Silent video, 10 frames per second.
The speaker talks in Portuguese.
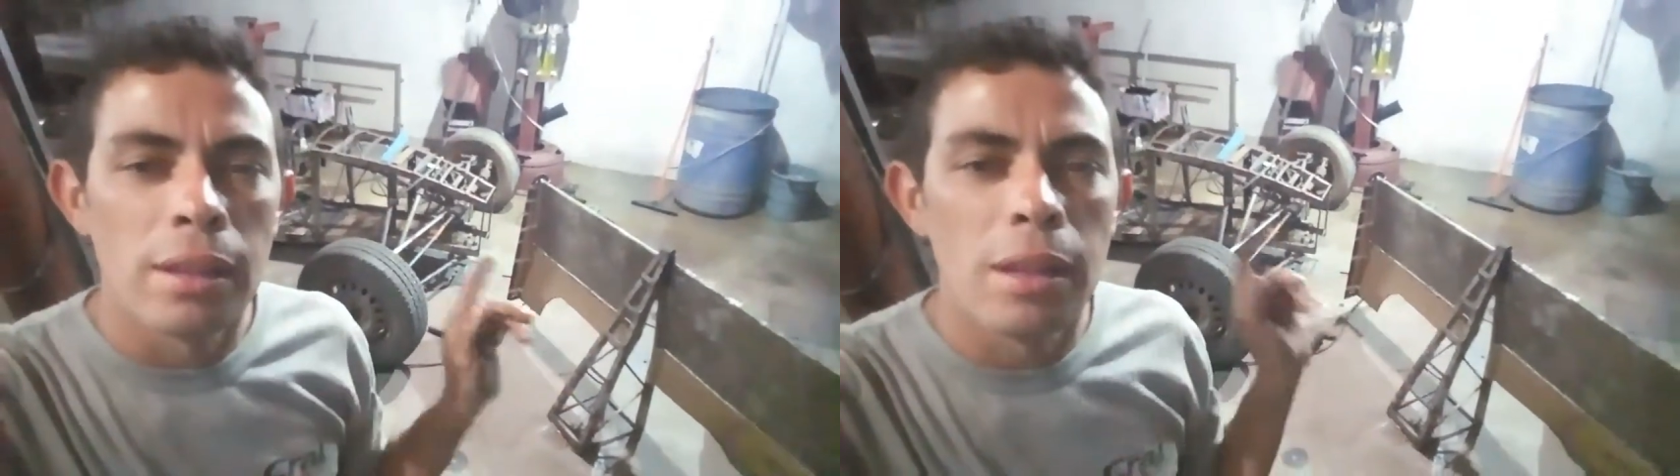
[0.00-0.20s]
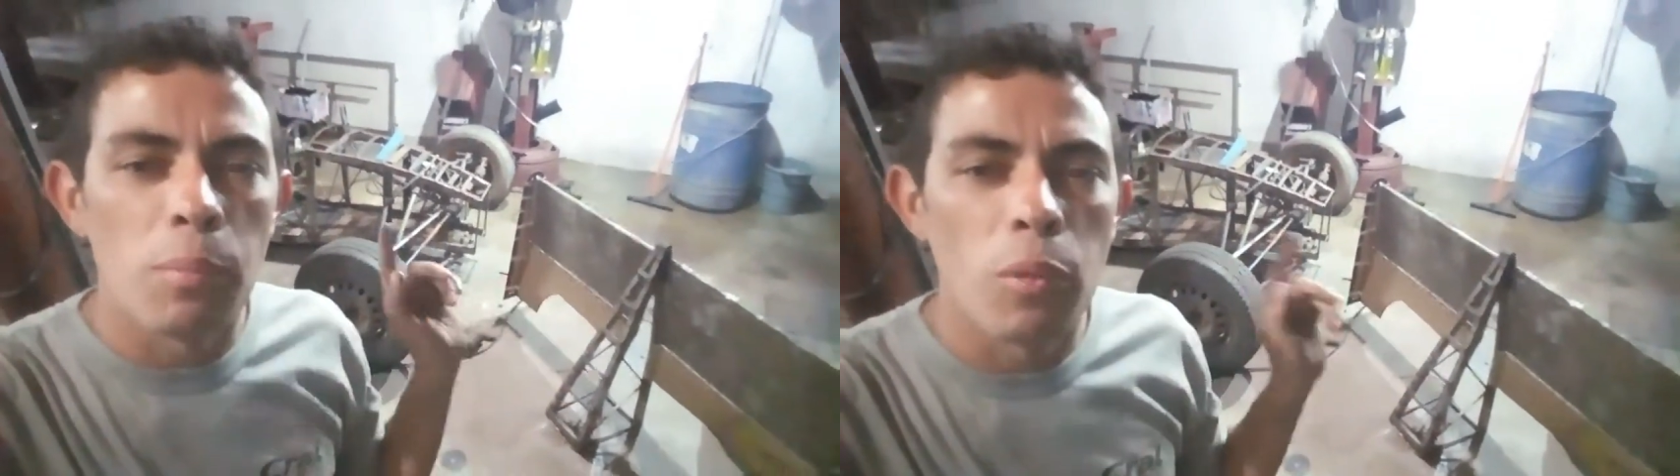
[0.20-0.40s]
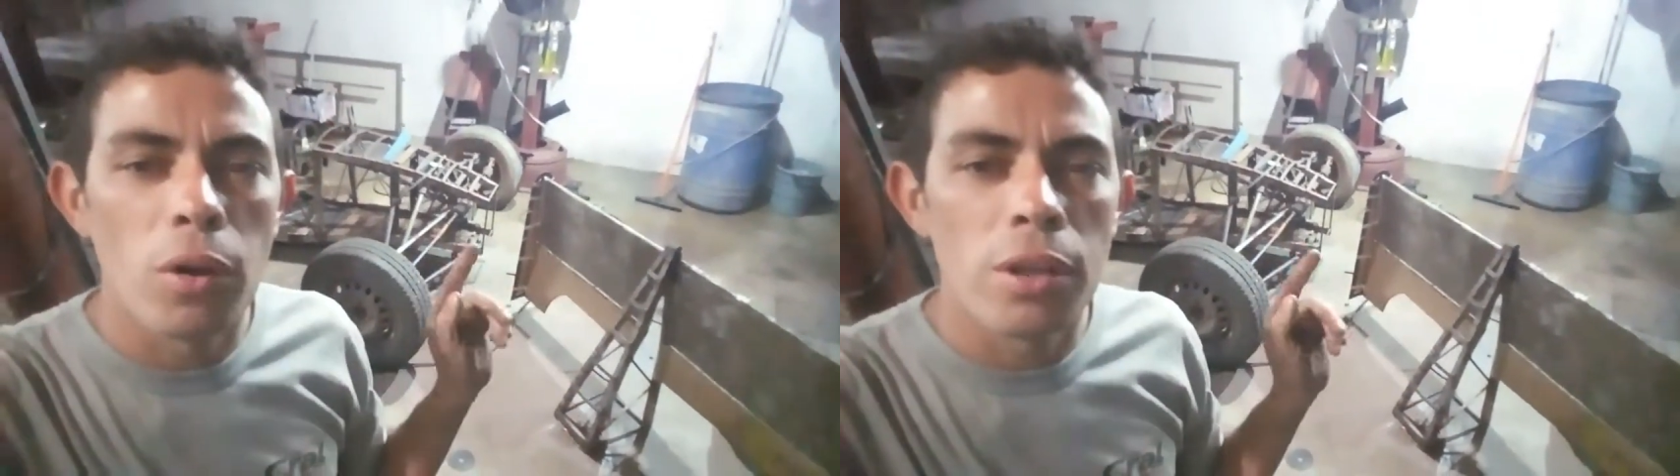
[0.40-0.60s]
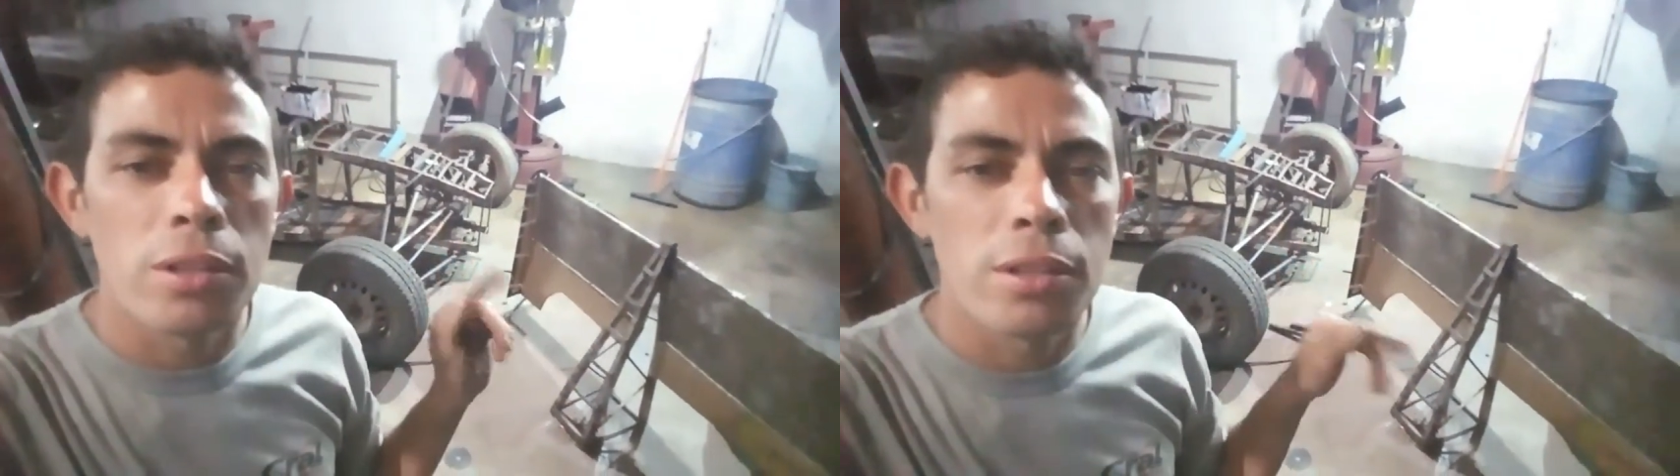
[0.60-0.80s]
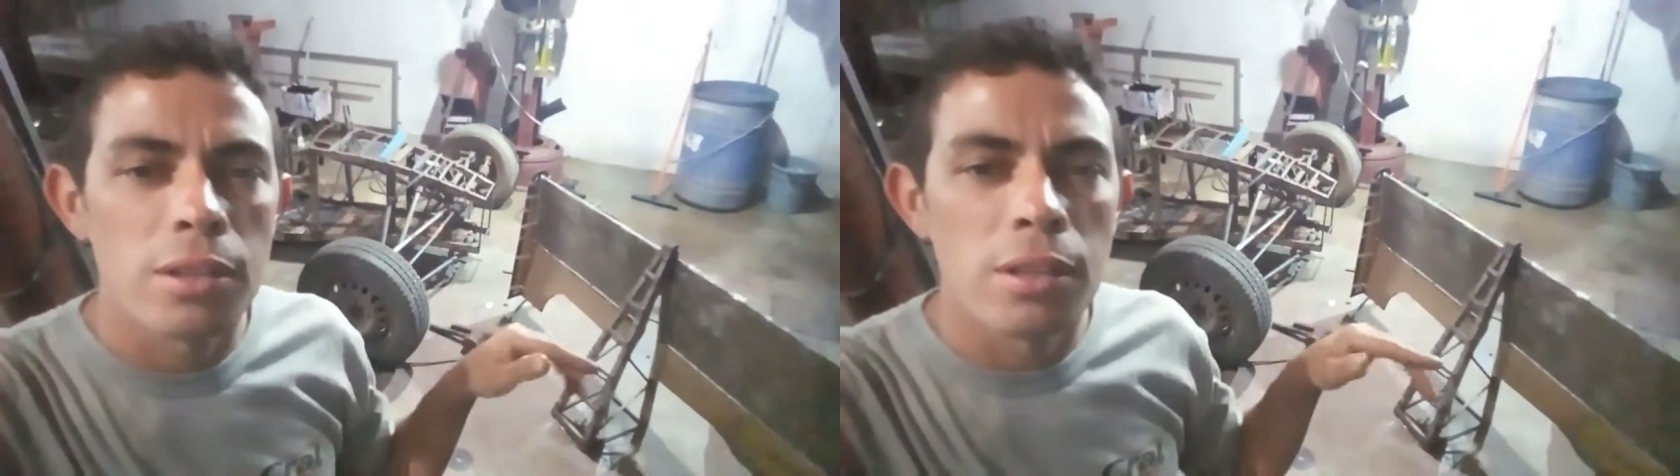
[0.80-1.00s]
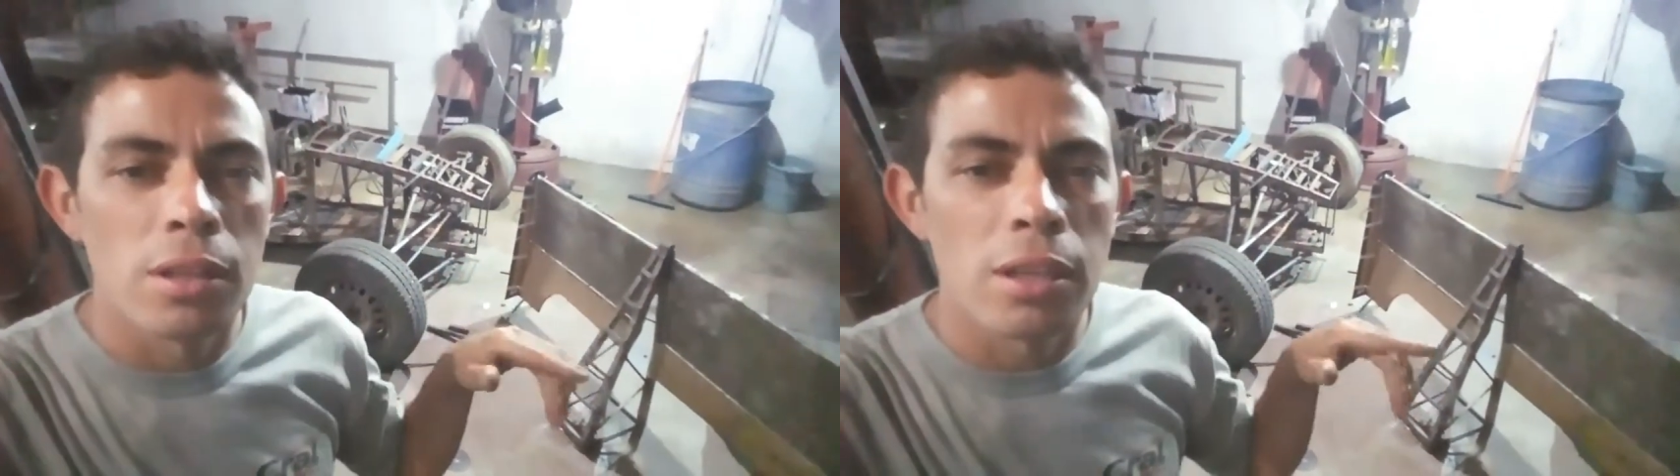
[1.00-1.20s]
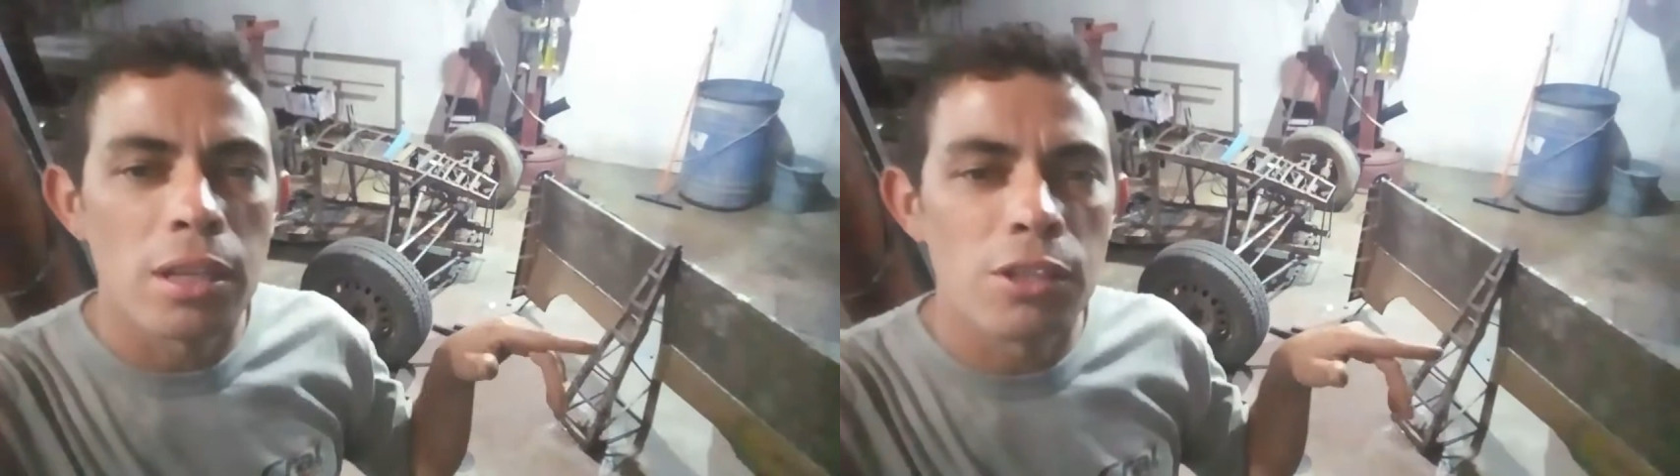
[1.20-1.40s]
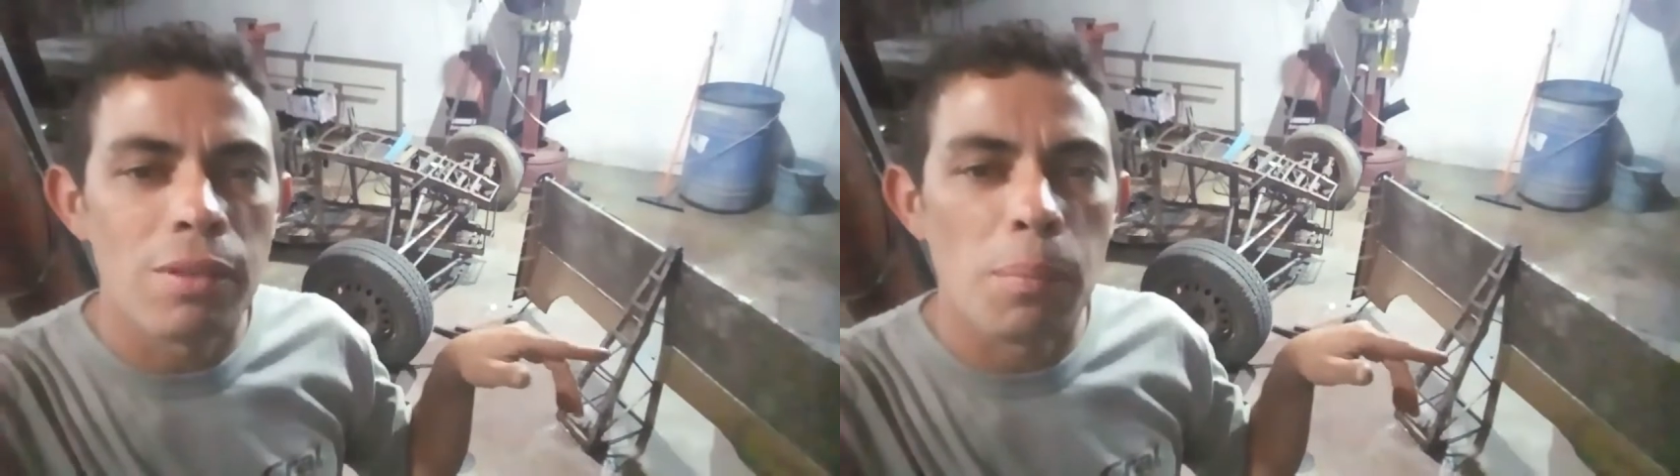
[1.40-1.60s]
Depois
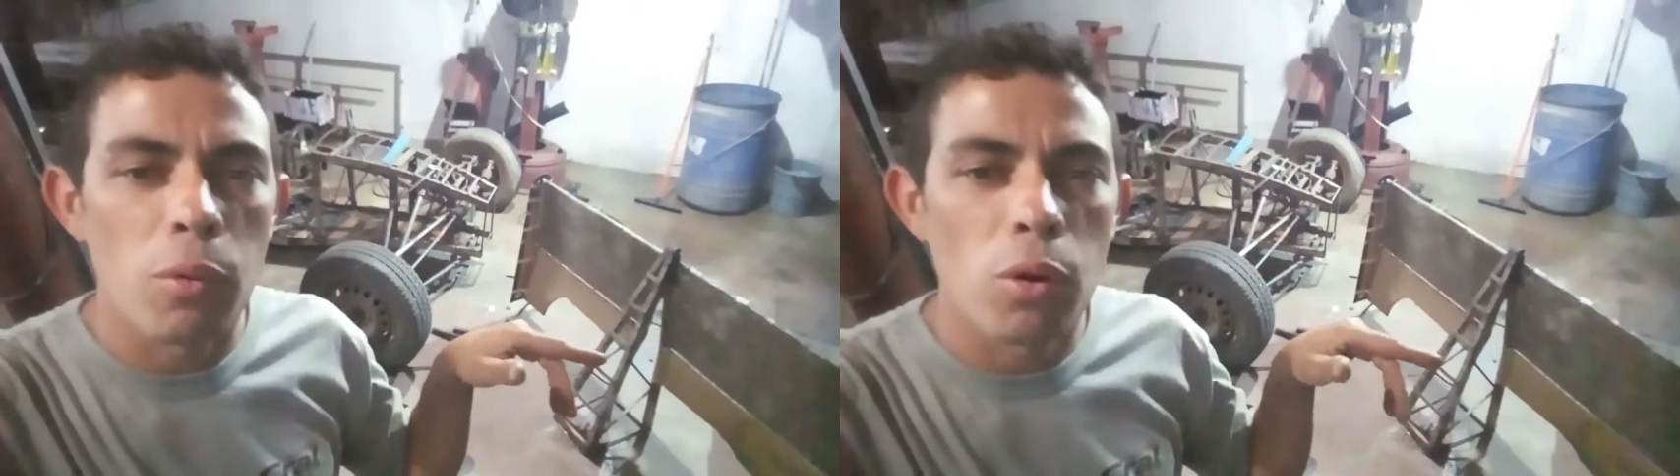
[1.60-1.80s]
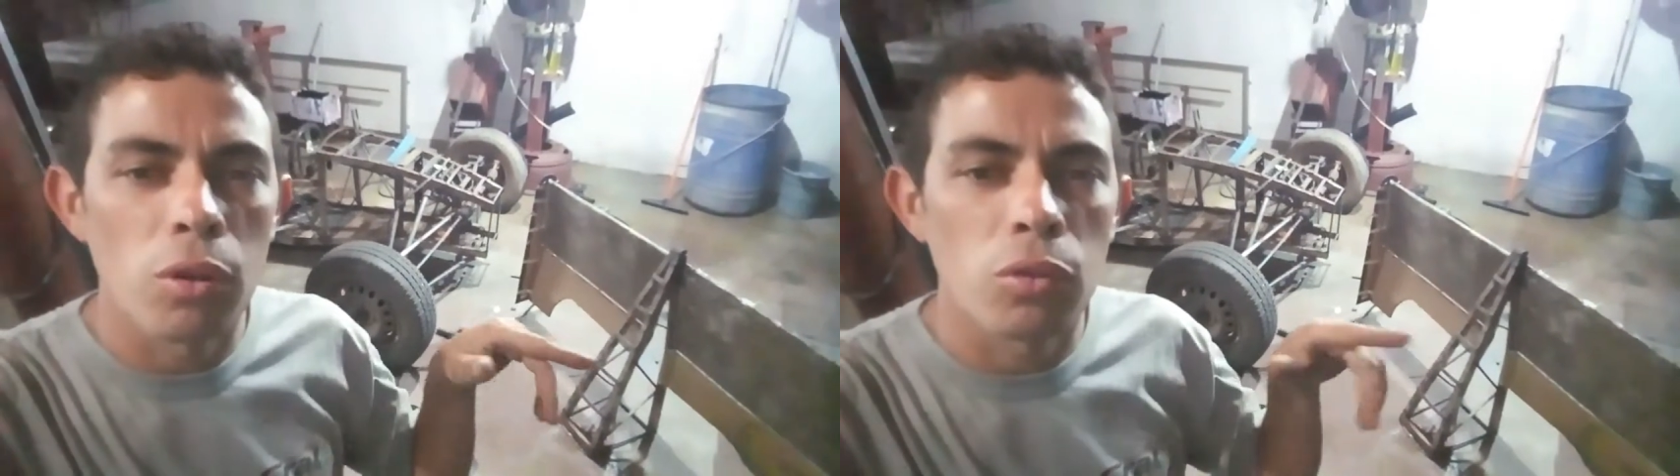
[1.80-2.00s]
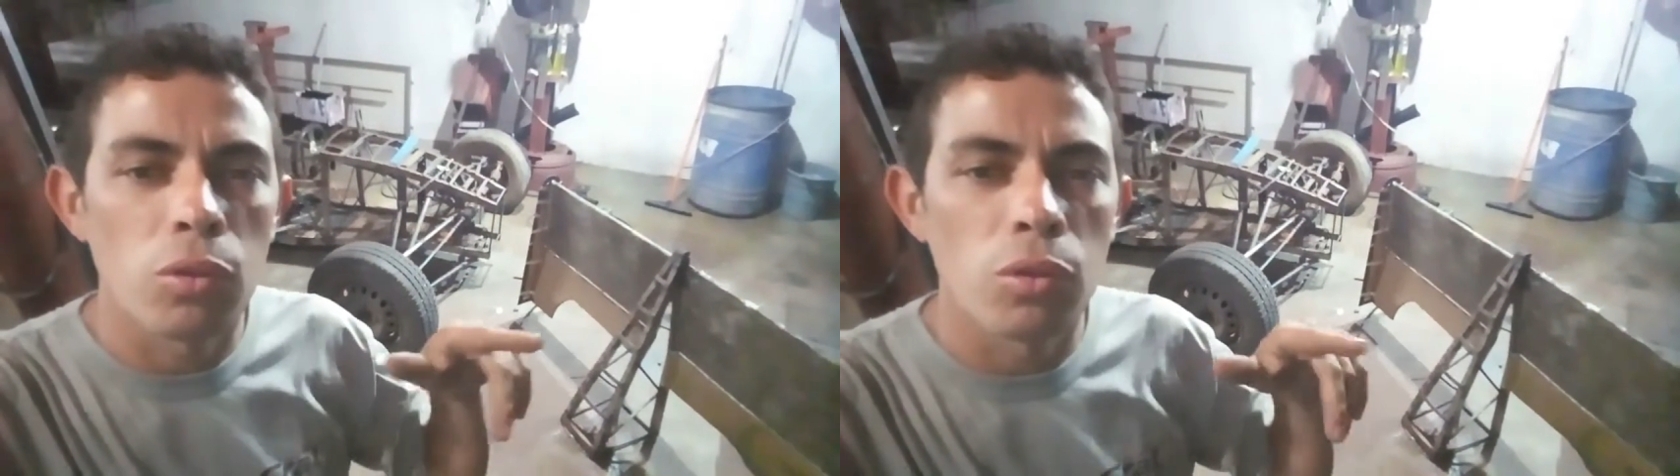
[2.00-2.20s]
que estiver pronto,